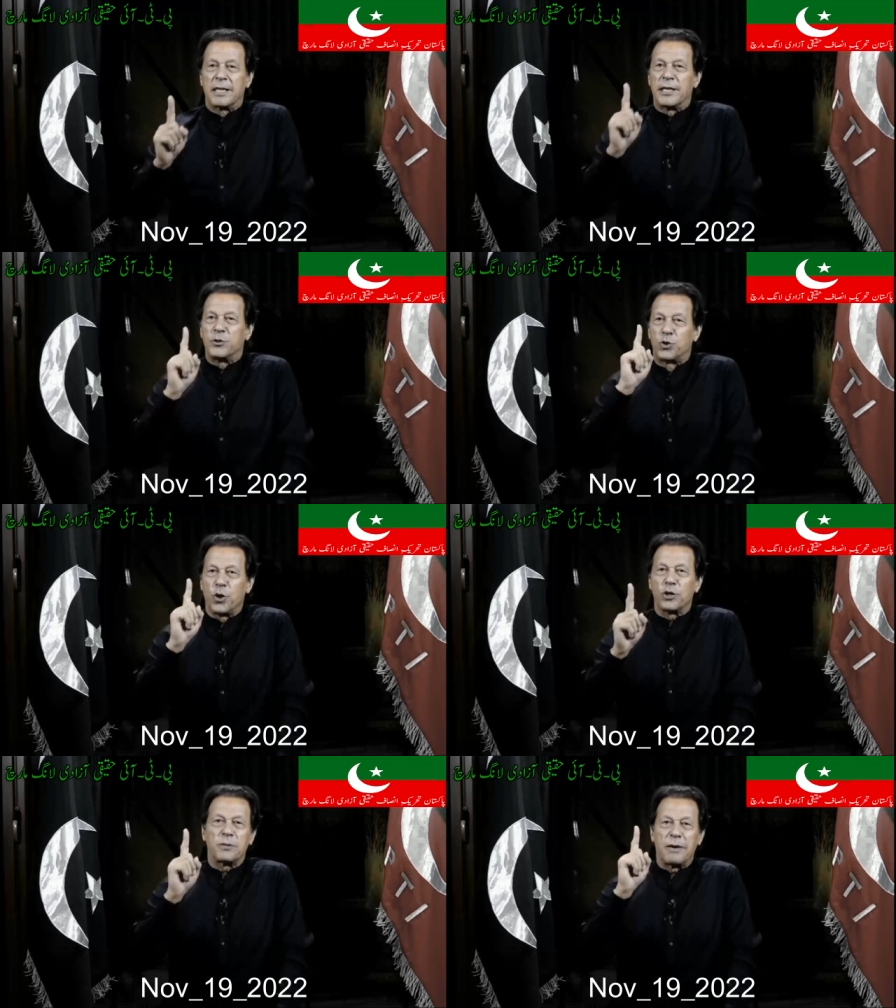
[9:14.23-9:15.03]
कि
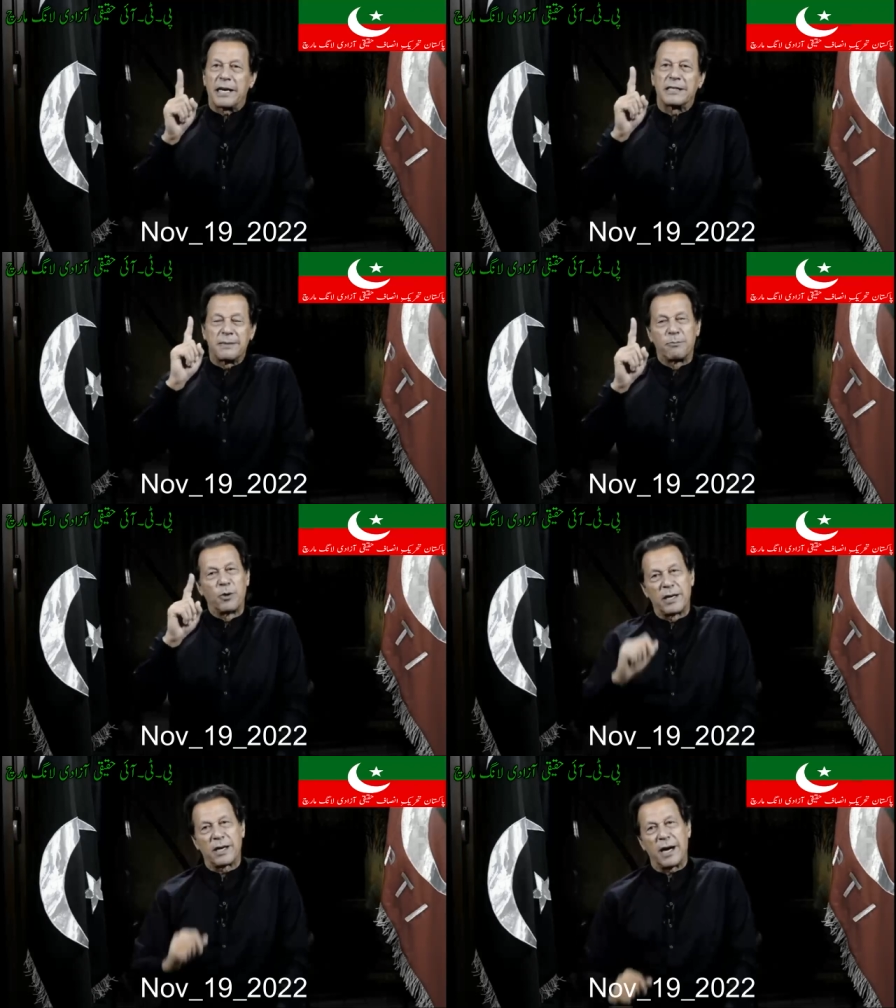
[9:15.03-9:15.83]
जो तुम्हारे से
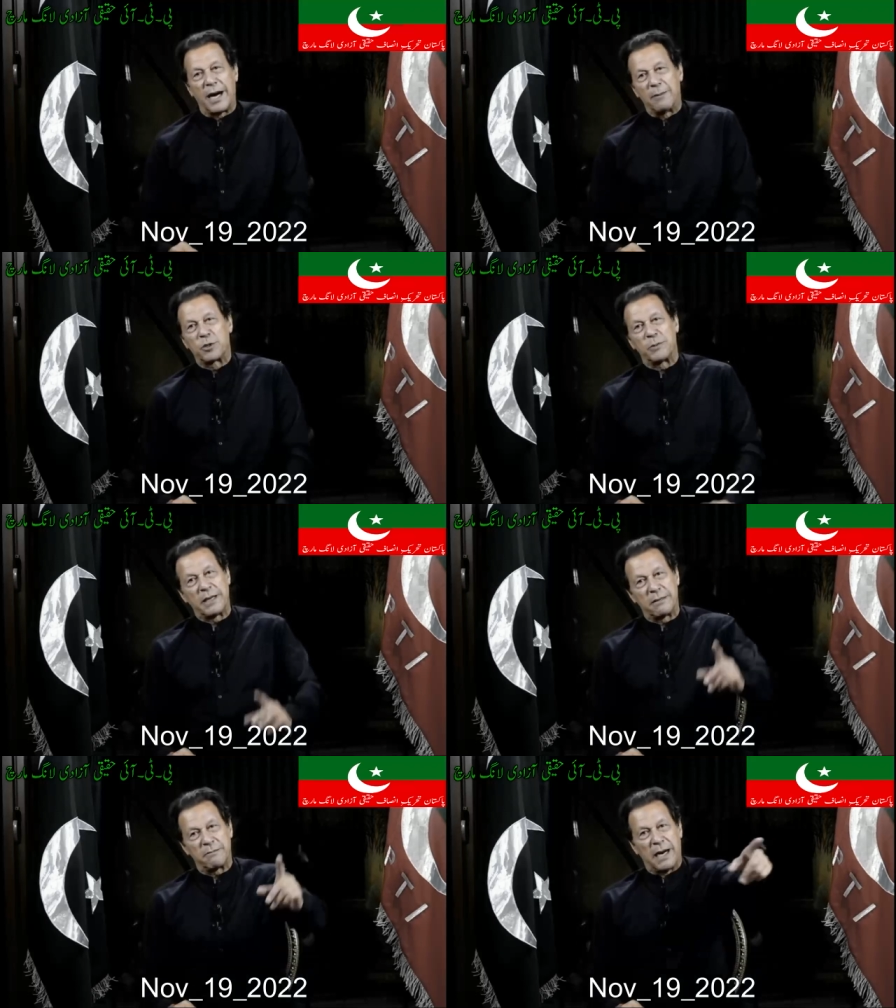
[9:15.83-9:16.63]
बोलेगा हम
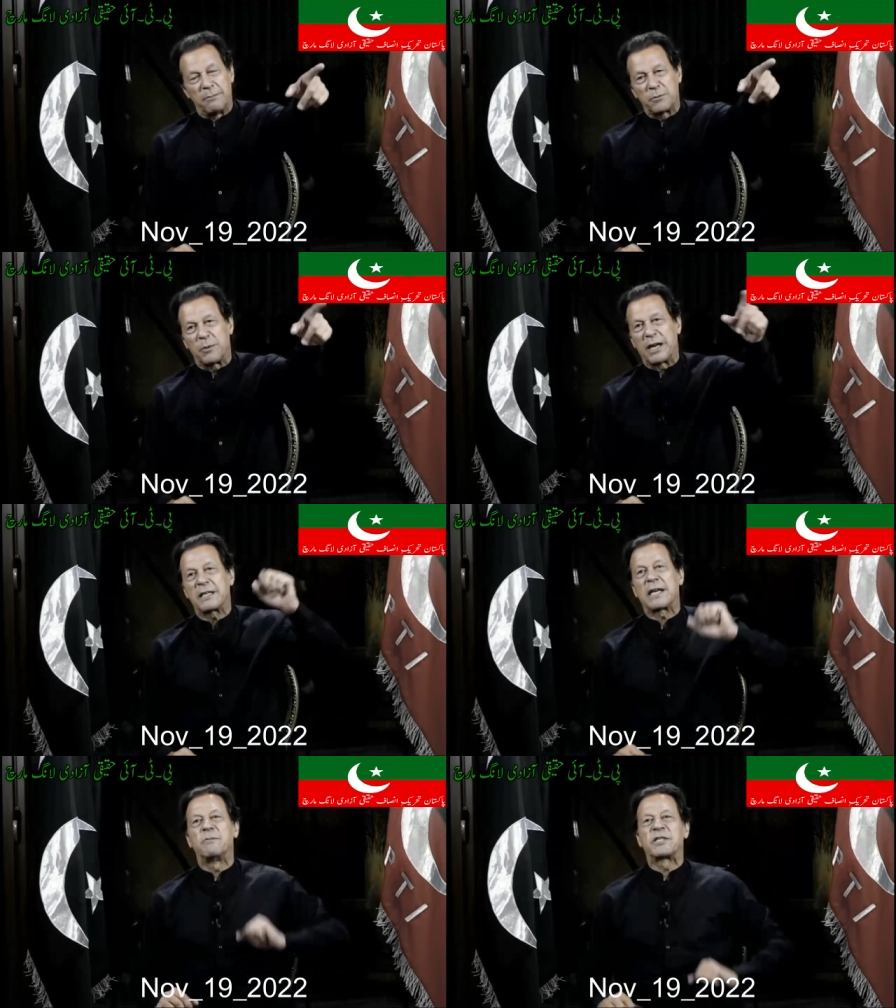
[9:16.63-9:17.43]
तुम्हें हम
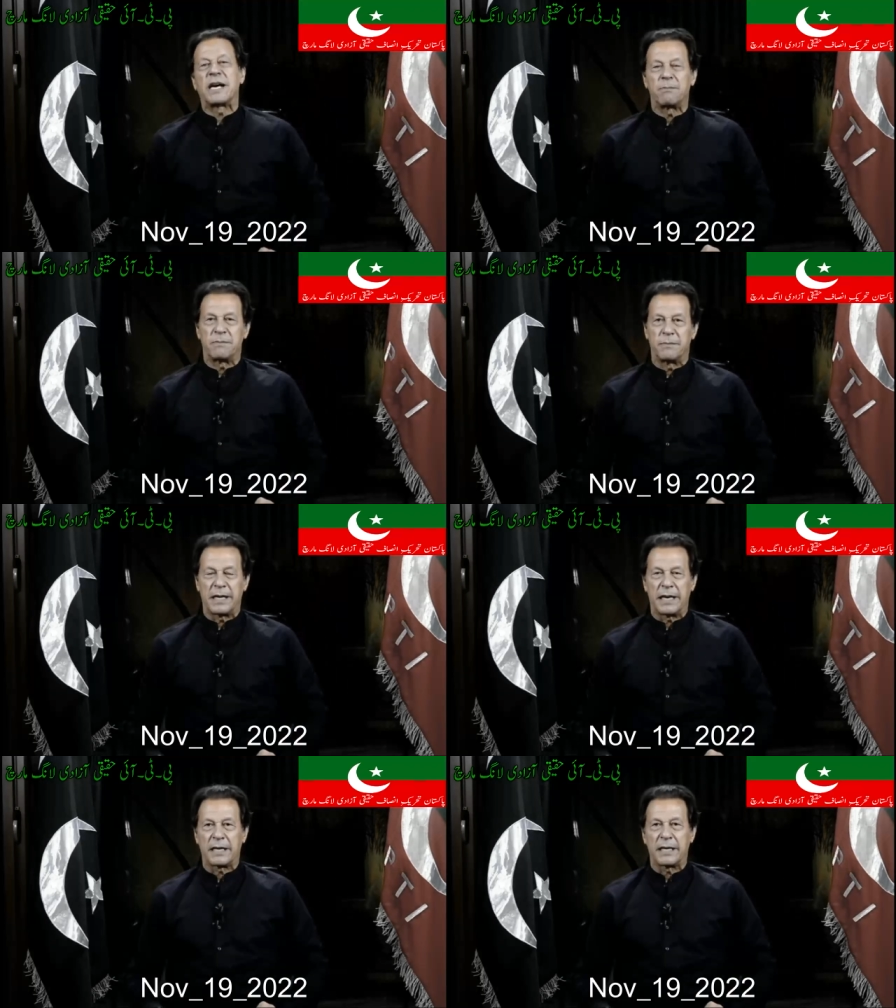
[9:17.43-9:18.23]
तुम्हारे ये मिसाल
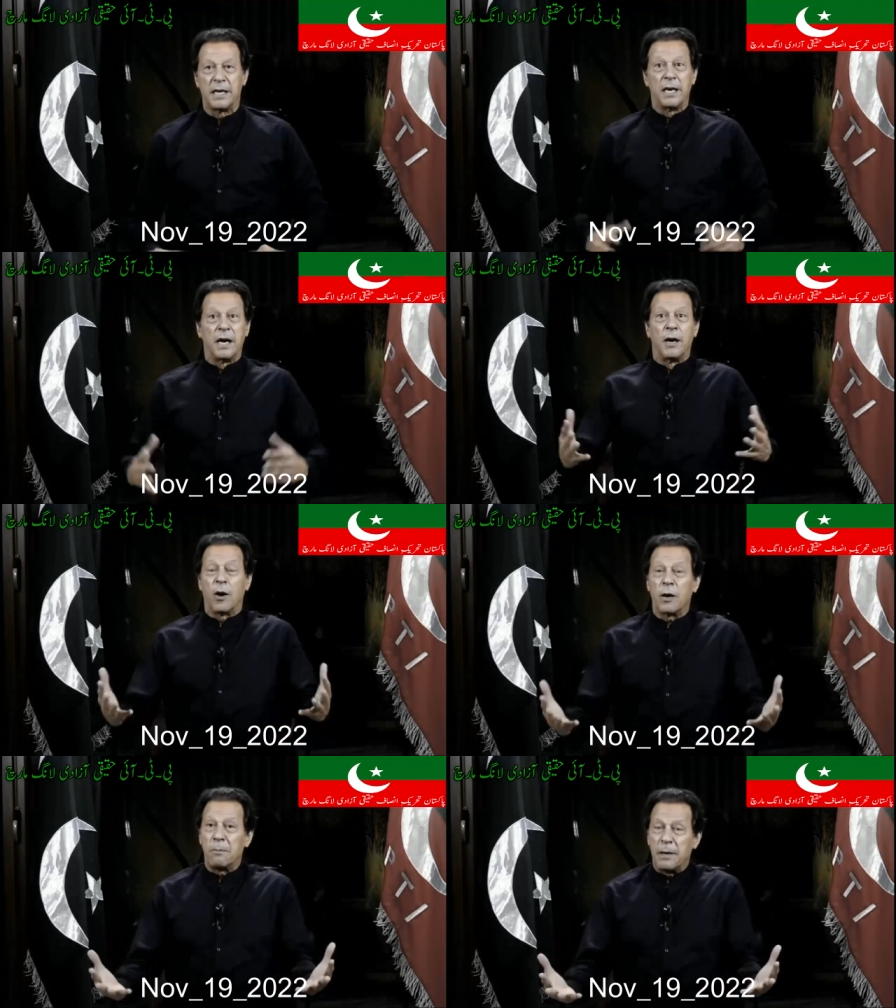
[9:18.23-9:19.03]
बनाएंगे
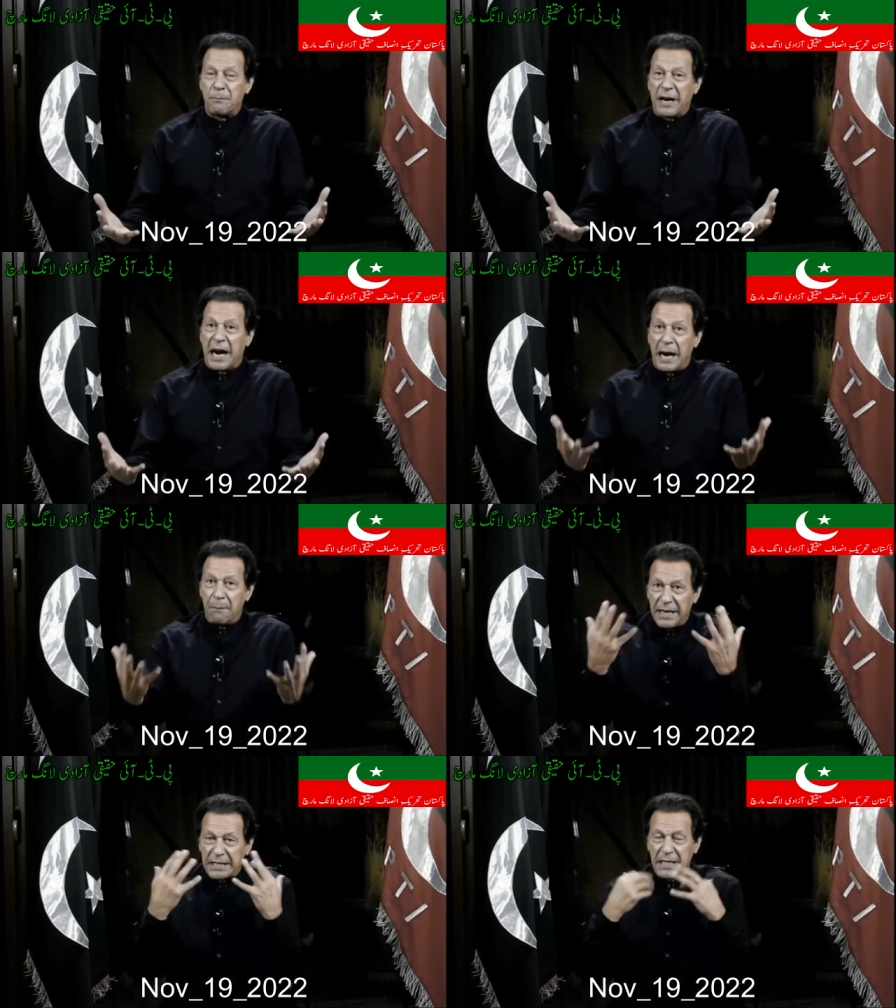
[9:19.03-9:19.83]
और
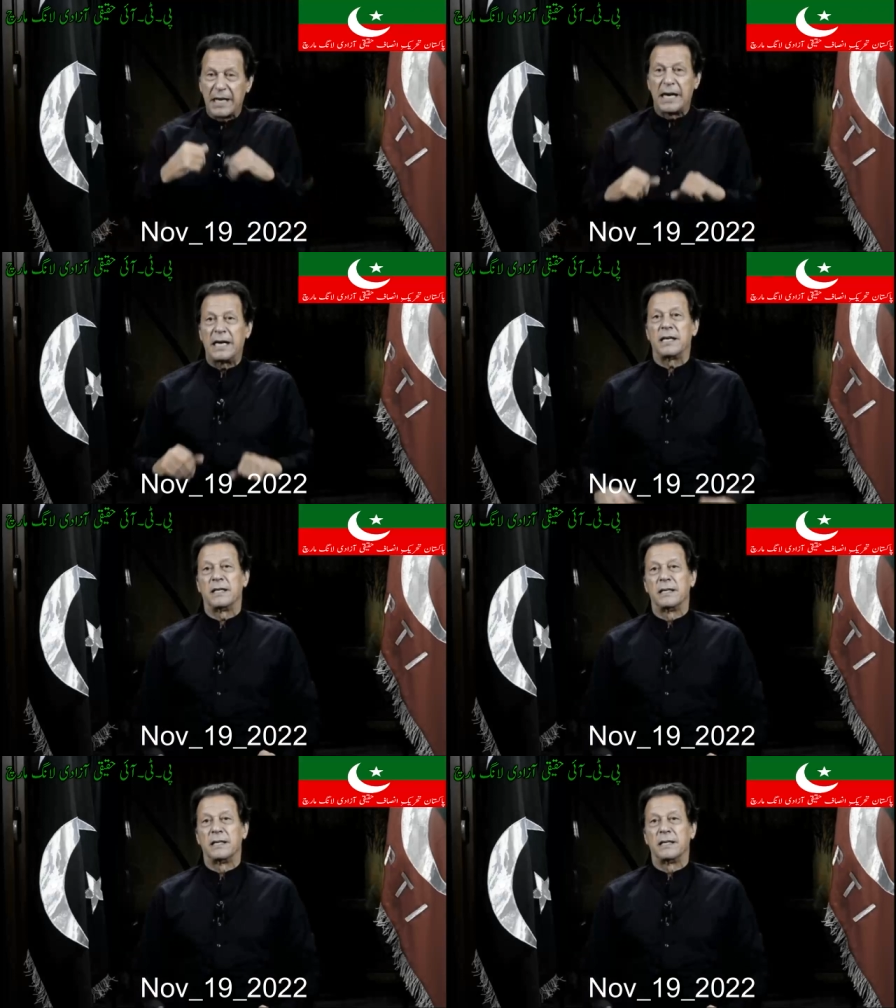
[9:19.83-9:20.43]
पैगाम भेजे गए